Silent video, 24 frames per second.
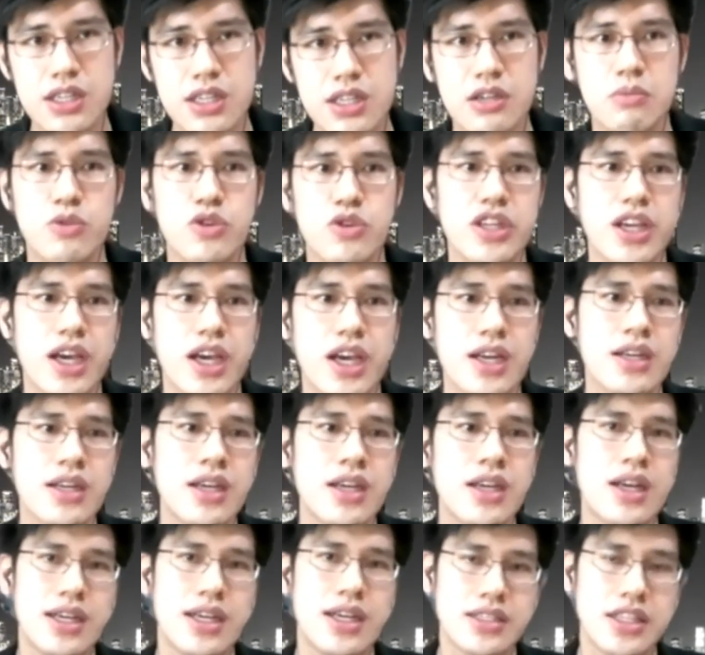Kemudian
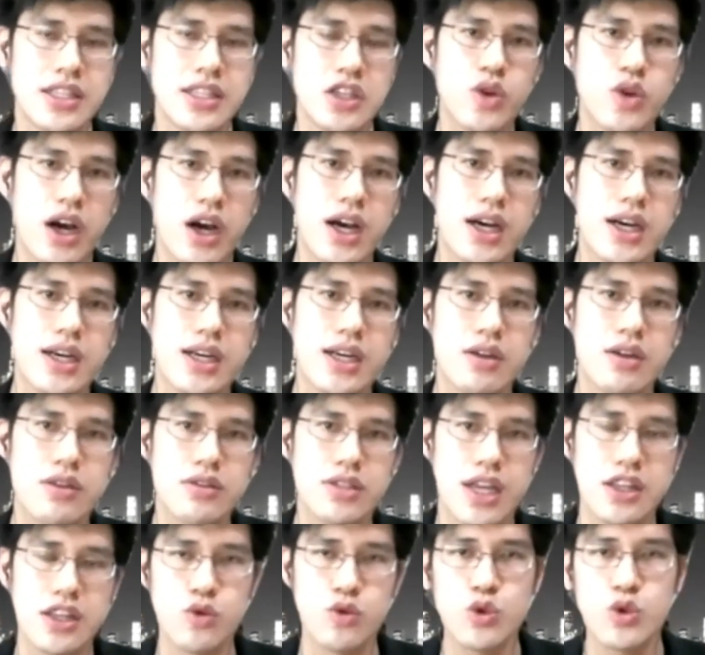saya juga
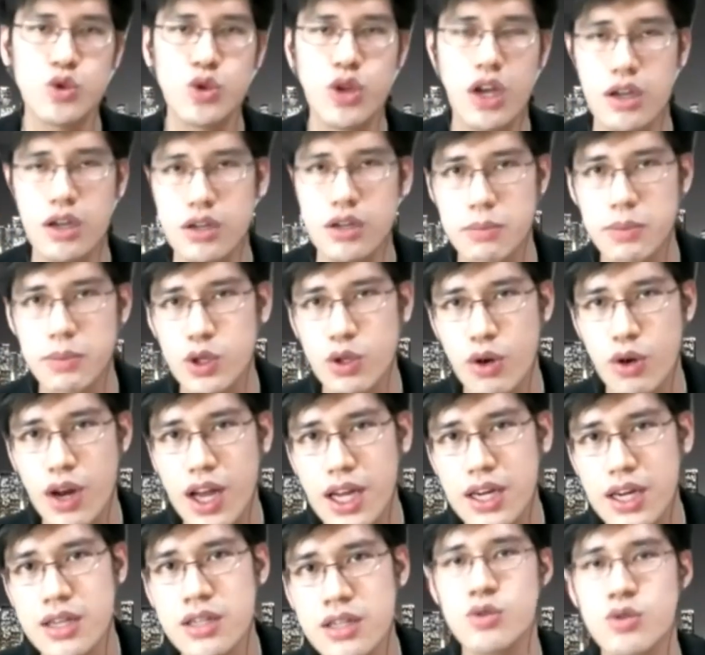saat itu juga
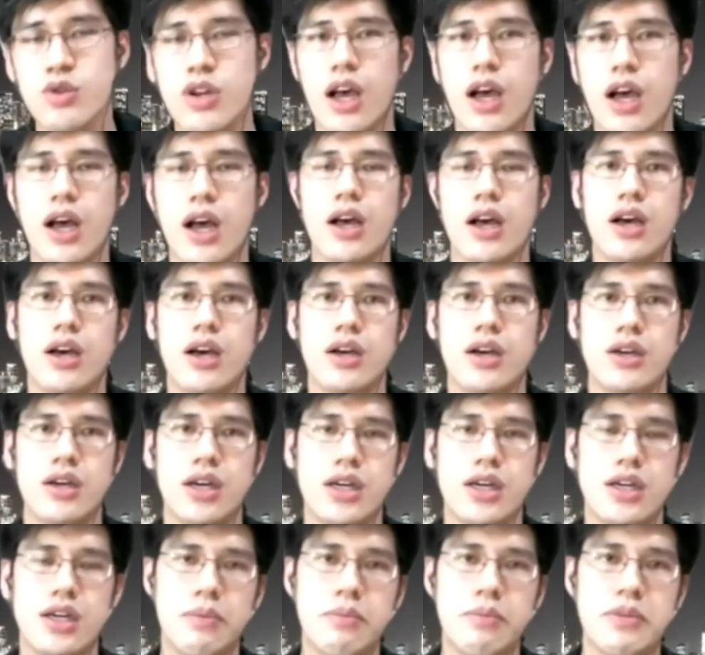kebetulan sudah
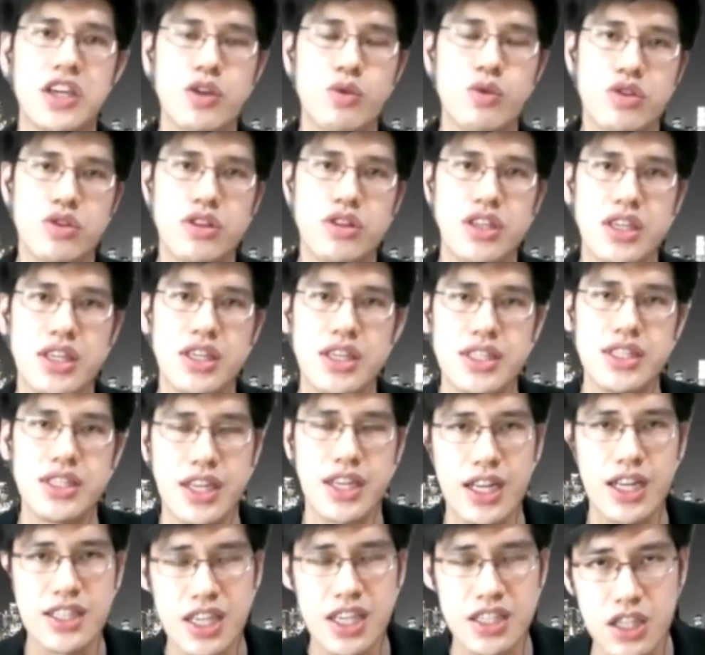mengikuti
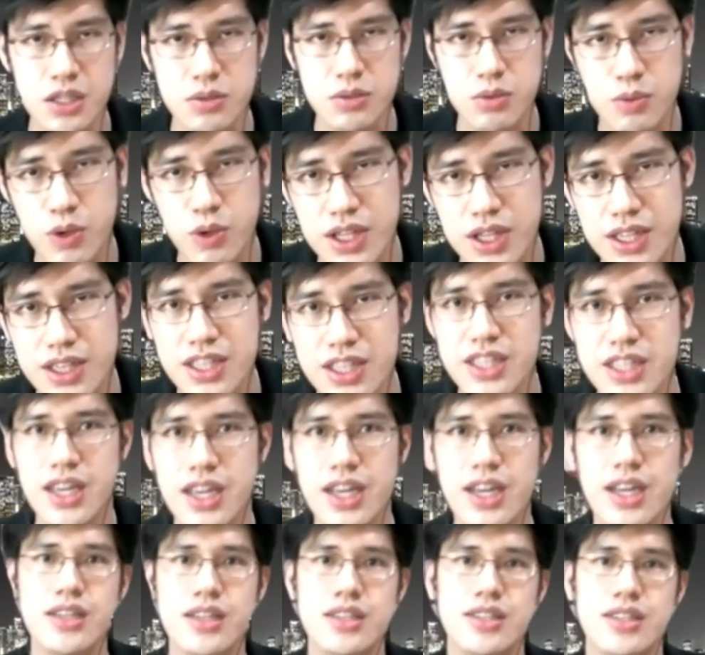channel Success Before 30
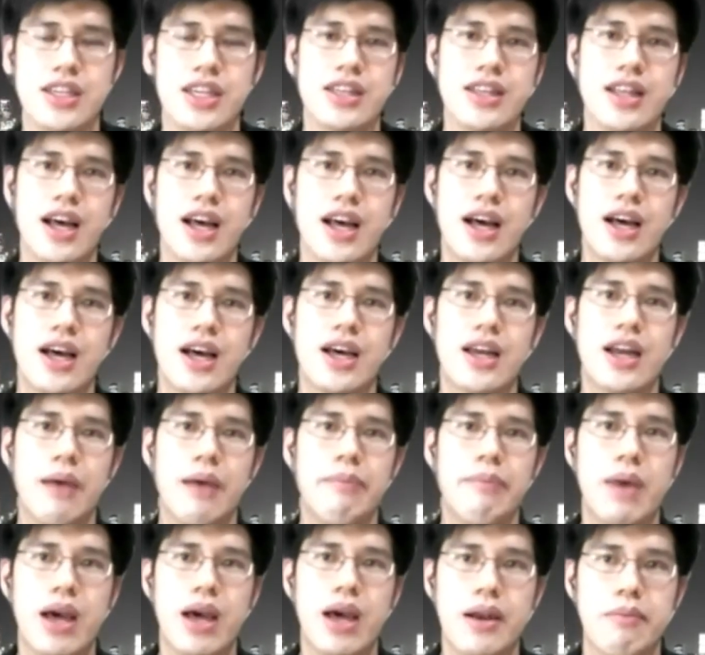ya sekitar
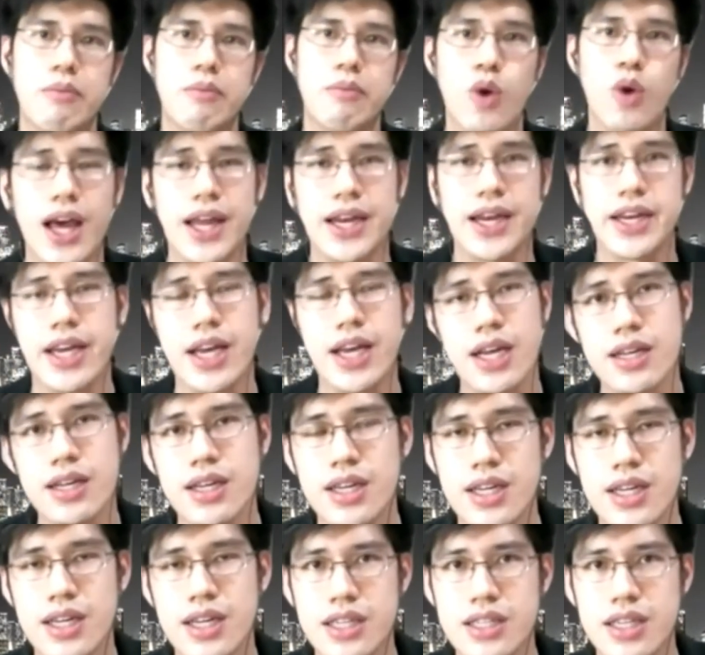8 bulan ya
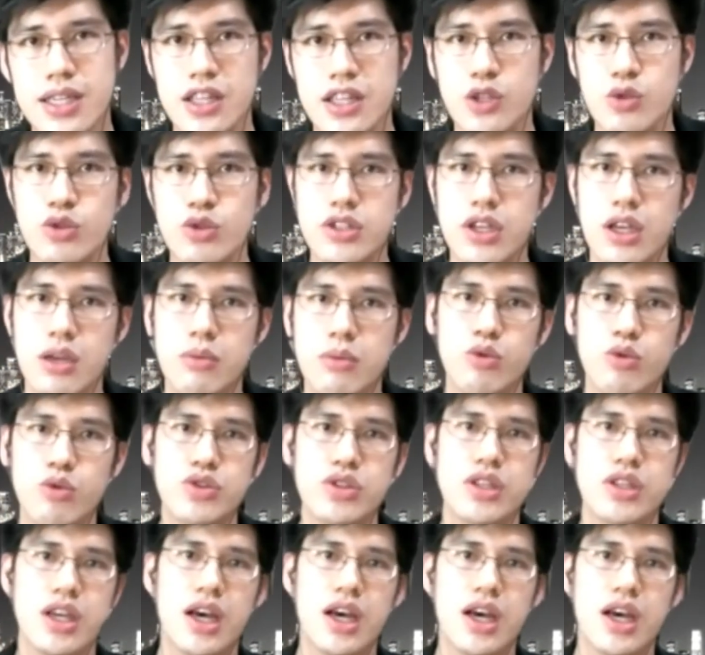saat itu saya
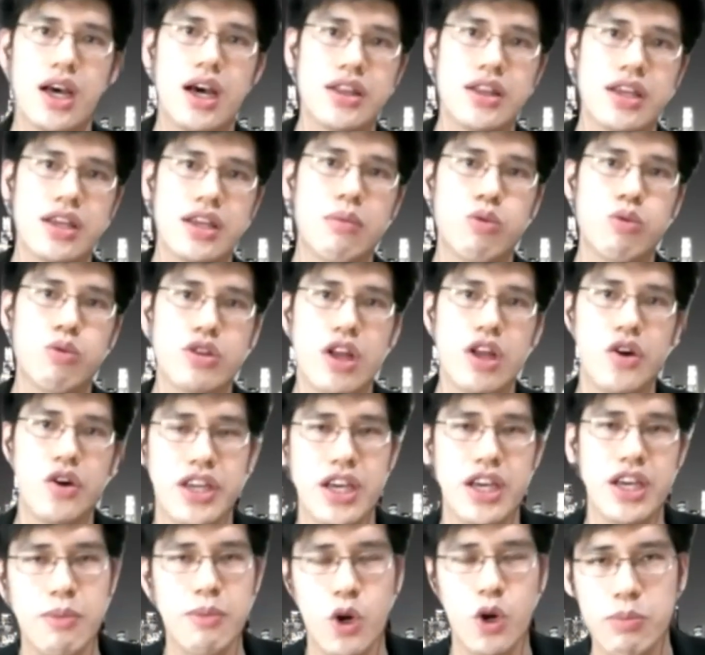berusia 30 tahun
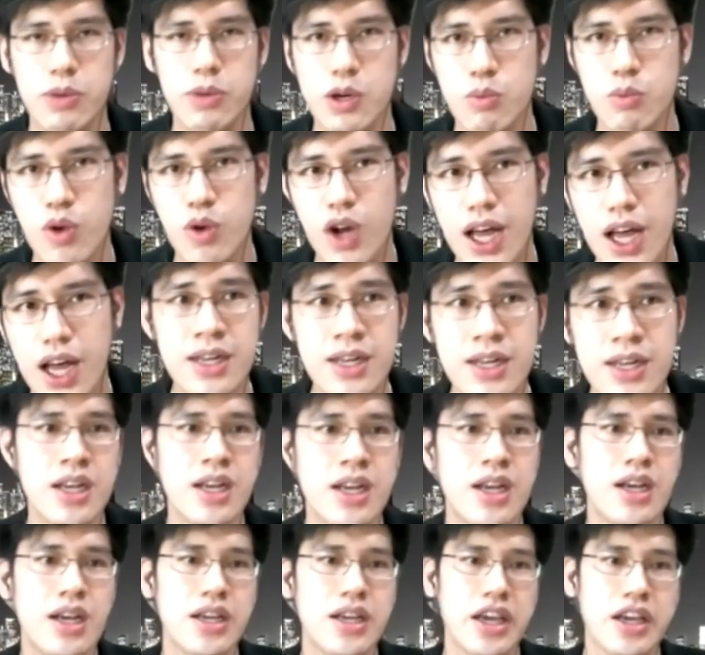ya, baru menemukan,
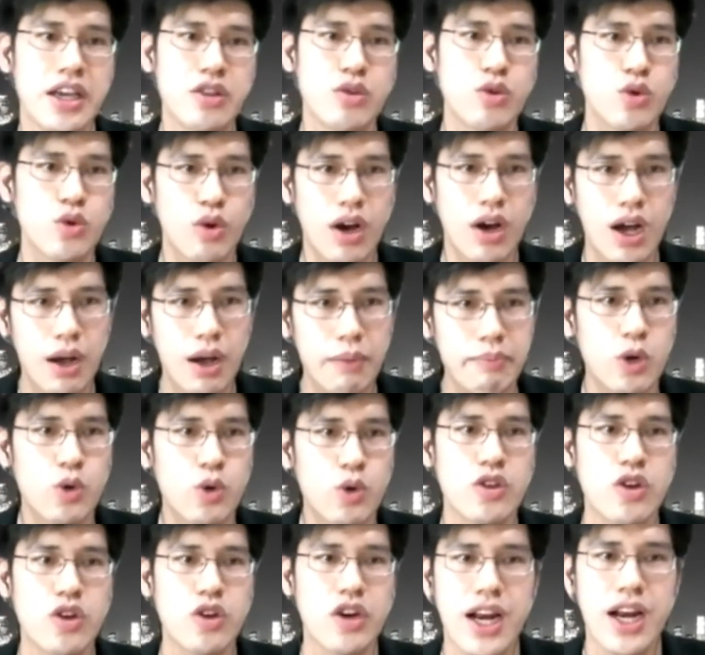yaitu dua, hampir dua
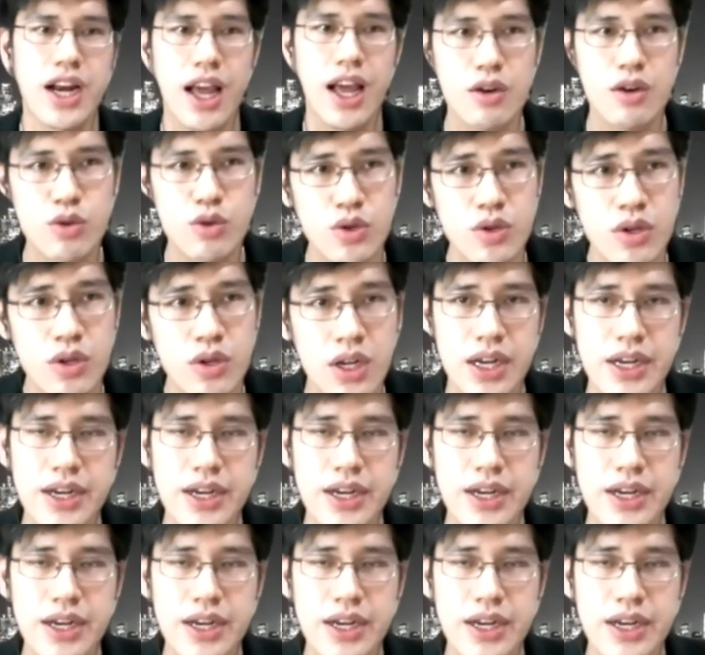tahun yang lalu.